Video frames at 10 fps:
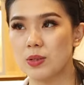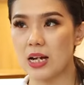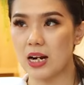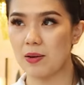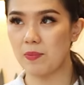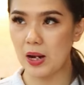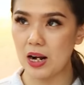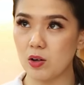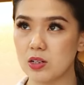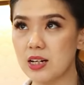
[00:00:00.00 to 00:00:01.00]
misalnya
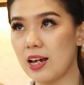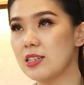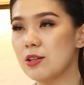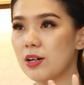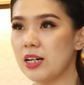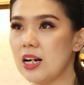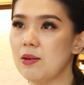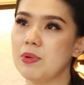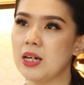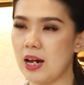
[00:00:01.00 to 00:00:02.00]
kalau slice itu kan dia
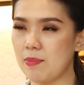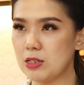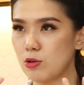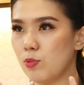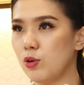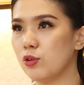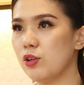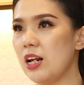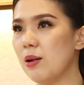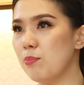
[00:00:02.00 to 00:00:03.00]
lebih kayak masuk mulut
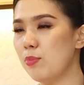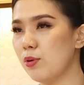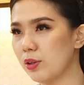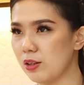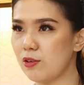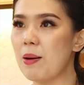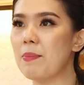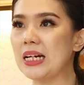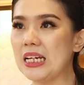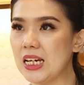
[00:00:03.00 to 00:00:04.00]
tuh dia lembut gitu, gampang